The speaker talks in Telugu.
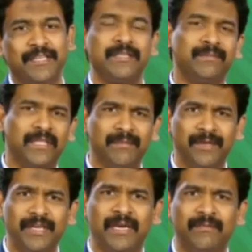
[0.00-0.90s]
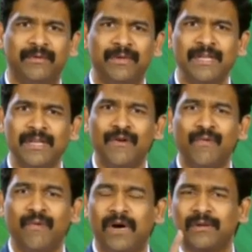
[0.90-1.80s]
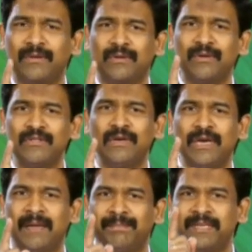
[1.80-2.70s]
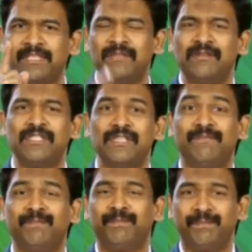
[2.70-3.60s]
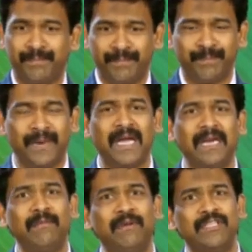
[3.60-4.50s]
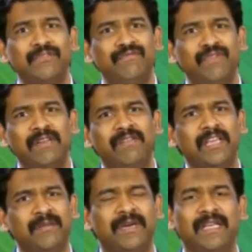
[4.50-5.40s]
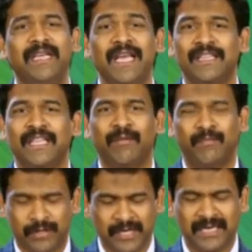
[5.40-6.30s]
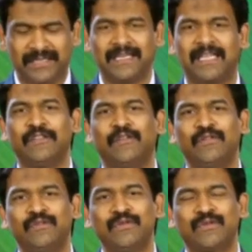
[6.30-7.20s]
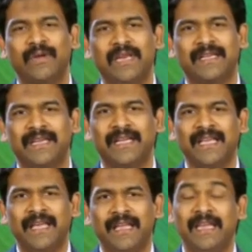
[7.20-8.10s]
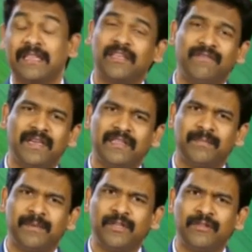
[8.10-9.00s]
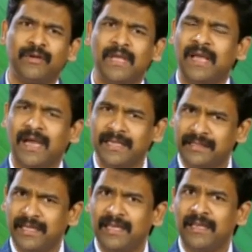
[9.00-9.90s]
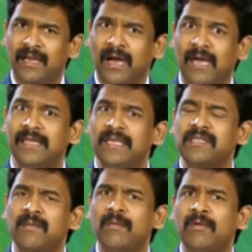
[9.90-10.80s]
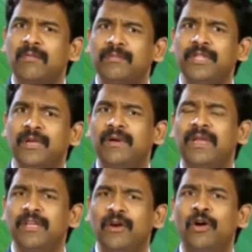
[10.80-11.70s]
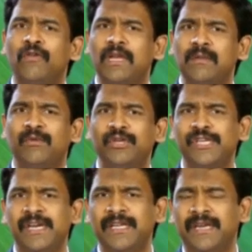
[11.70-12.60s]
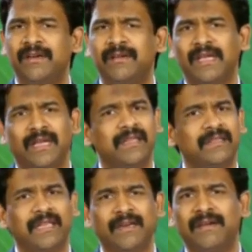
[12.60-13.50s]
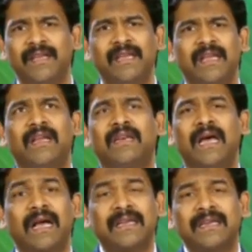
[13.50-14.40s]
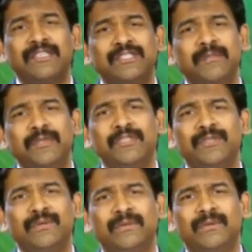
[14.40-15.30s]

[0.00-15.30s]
అంటే చెప్తుంది మిరియాము వారో రోజులు లెప్పర్సి వచ్చి పాలెములోంచి వెలివేయబడి తన ముఖాన్ని తన అర్థంలో చూసుకోలేక ఎంత వేదన పడిందో అయితే అదే సమయంలో దేవుడైన యహోవాని అని మోషి అడిగాడు తండ్రి నా అక్కని క్షమించు